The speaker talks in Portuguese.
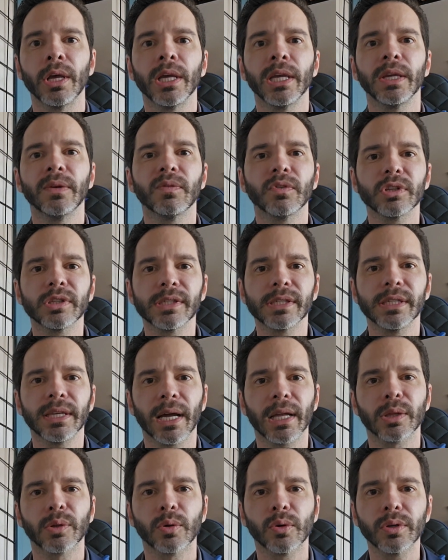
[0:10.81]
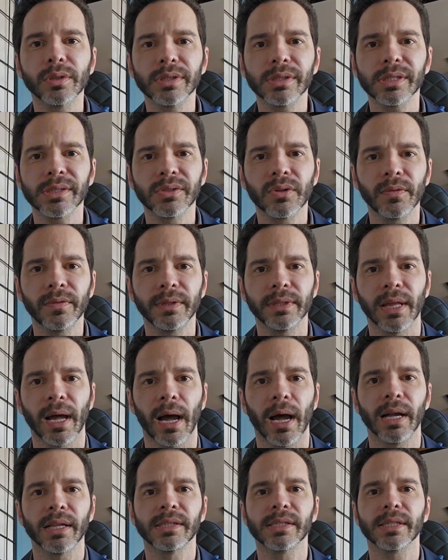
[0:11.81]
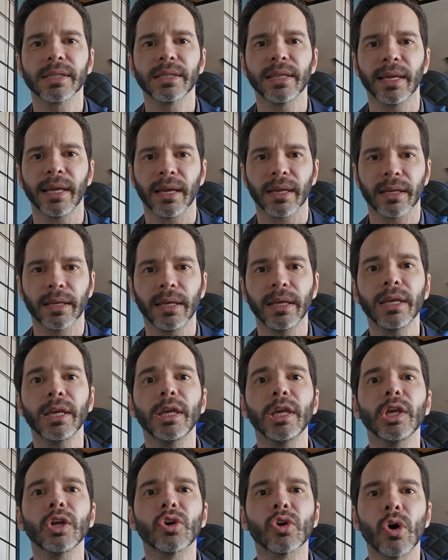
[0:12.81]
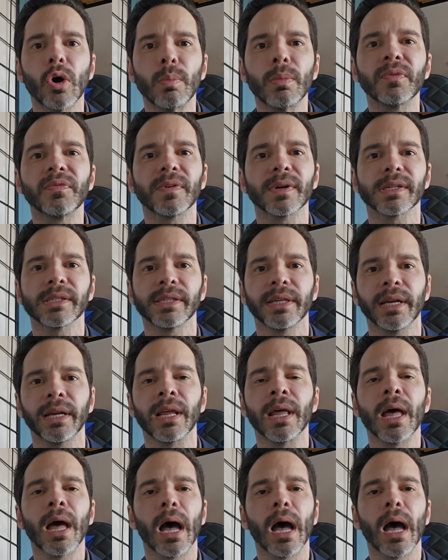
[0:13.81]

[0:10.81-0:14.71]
e vou te ensinar todas as novidades que tem aqui e como fazer